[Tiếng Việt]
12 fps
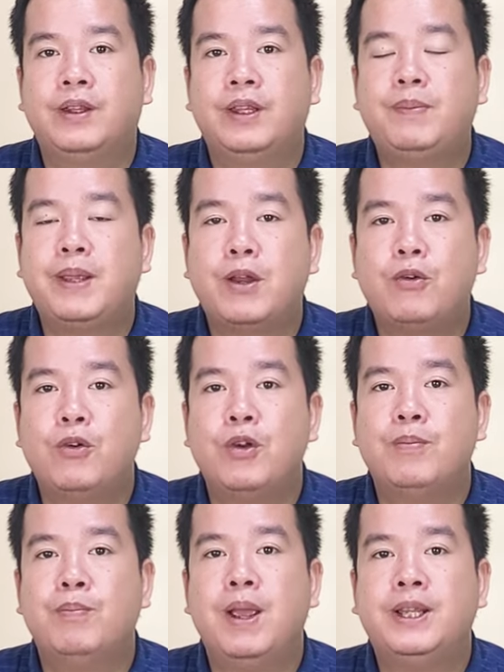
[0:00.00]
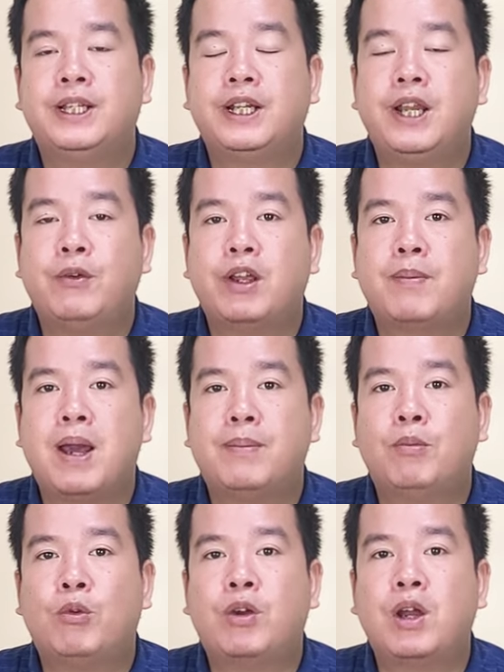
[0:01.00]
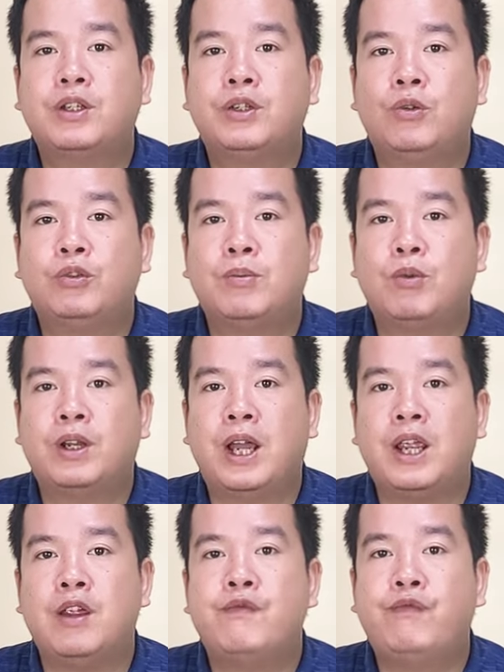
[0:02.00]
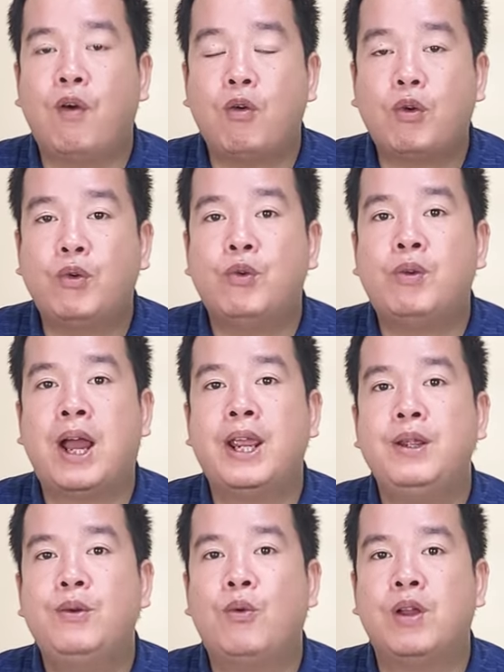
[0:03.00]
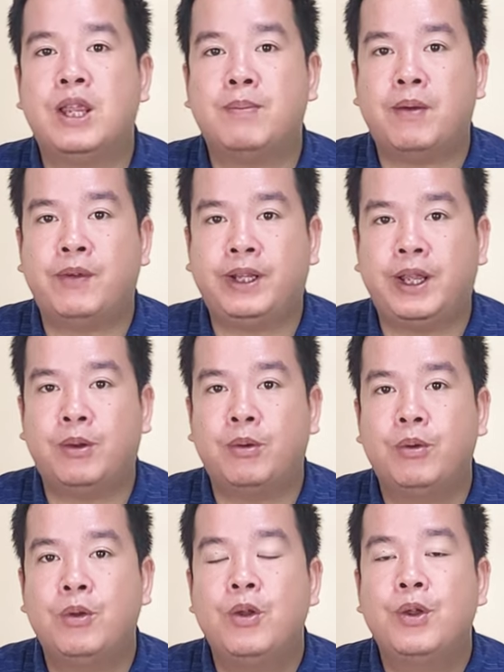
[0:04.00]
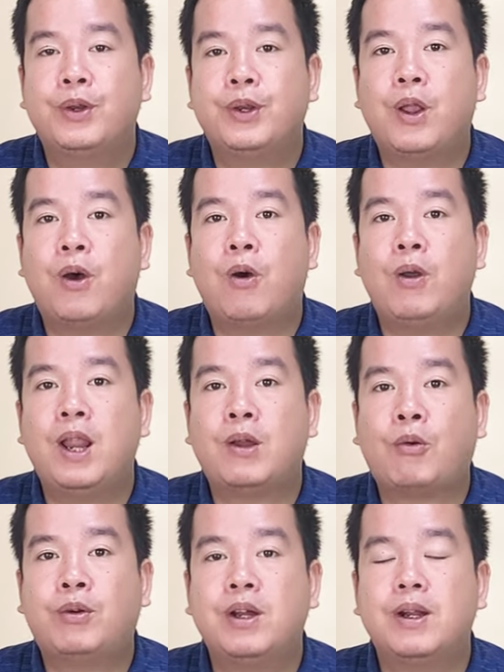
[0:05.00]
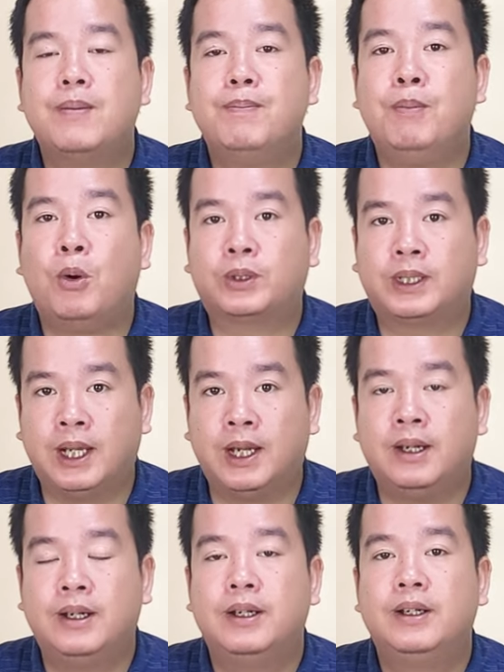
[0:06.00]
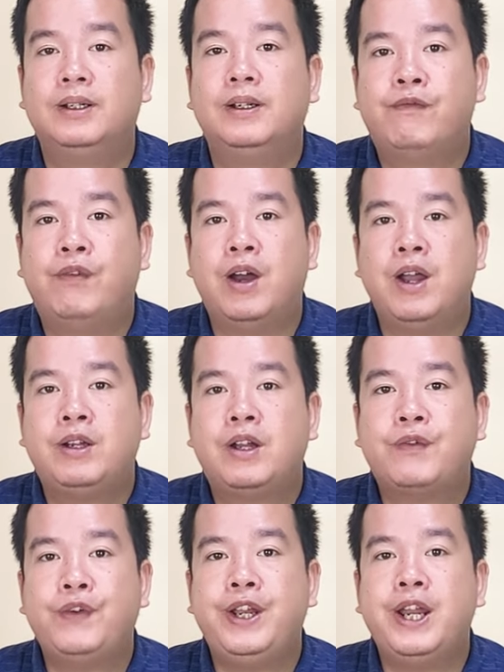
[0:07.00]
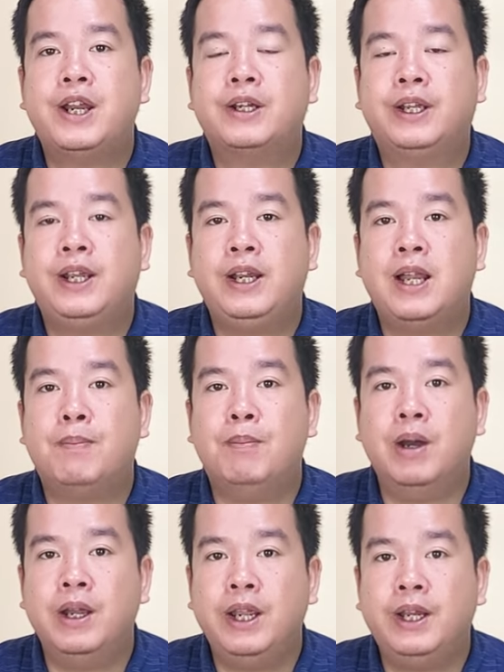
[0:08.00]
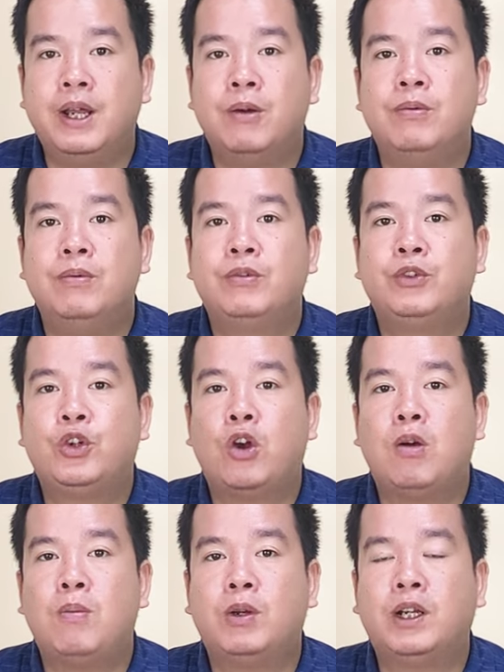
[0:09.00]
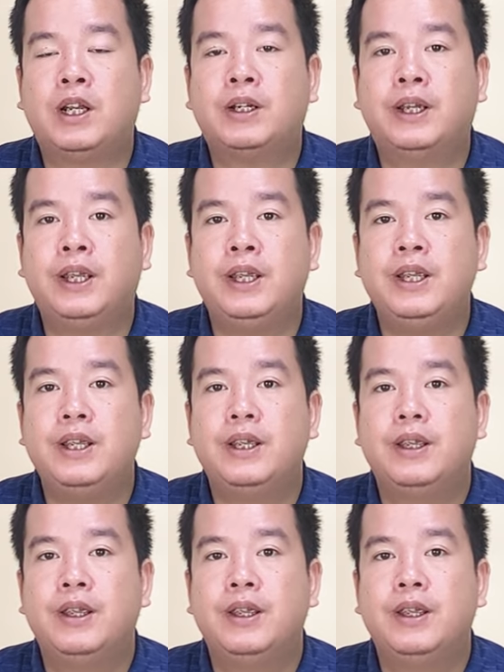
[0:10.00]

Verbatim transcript: Tiếp theo, mình sẽ giới thiệu đến các bạn một gói cước sử dụng trong một ngày vô cùng ưu đãi của nhà mạng Viettel. Đó là gói cước 1L với cước phí đăng ký là 10.000 đồng cho một đợt đăng ký